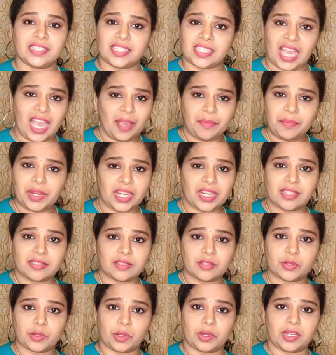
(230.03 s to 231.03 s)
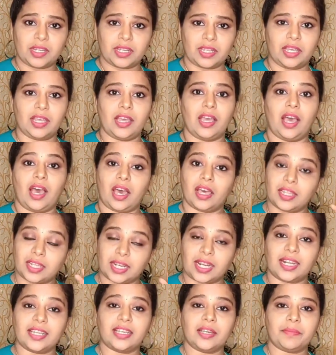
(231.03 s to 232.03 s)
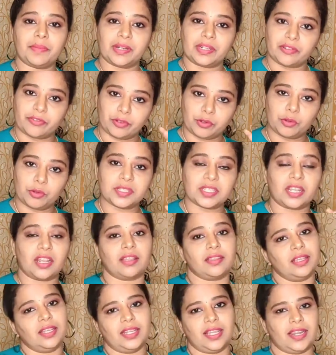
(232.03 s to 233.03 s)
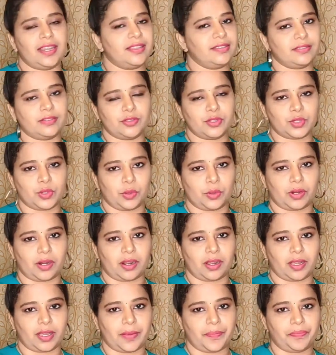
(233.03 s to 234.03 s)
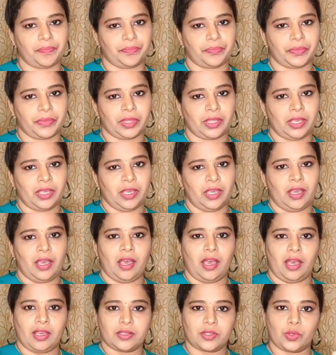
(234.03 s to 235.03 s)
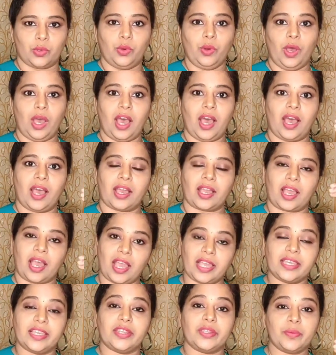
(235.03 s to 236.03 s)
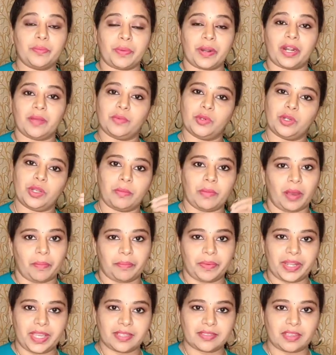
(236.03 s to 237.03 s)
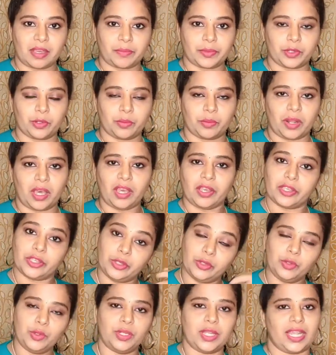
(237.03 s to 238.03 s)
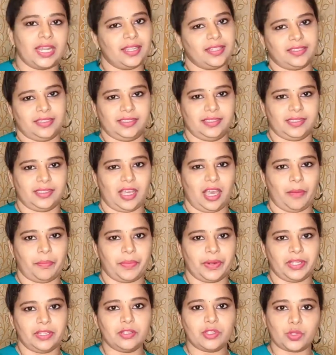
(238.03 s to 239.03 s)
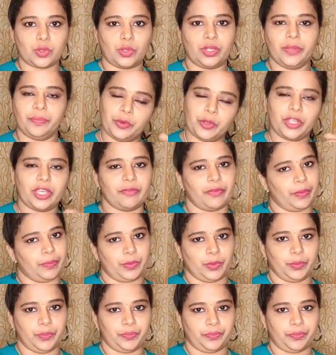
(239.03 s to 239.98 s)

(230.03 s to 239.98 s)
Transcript: ஜாம் நல்லதுன்னு சொல்லல அதுல கலக்கப்படுற ஃப்ரூட்ஸ் எல்லாம் தான் நல்லதுன்னு சொல்றாங்க சோ காய்கறியும் பழமும் நம்ம அப்படியே சாப்பிட்டோம்னா இன்னும் நல்லது அப்படின்னு சொல்லி புரிய வைப்போம்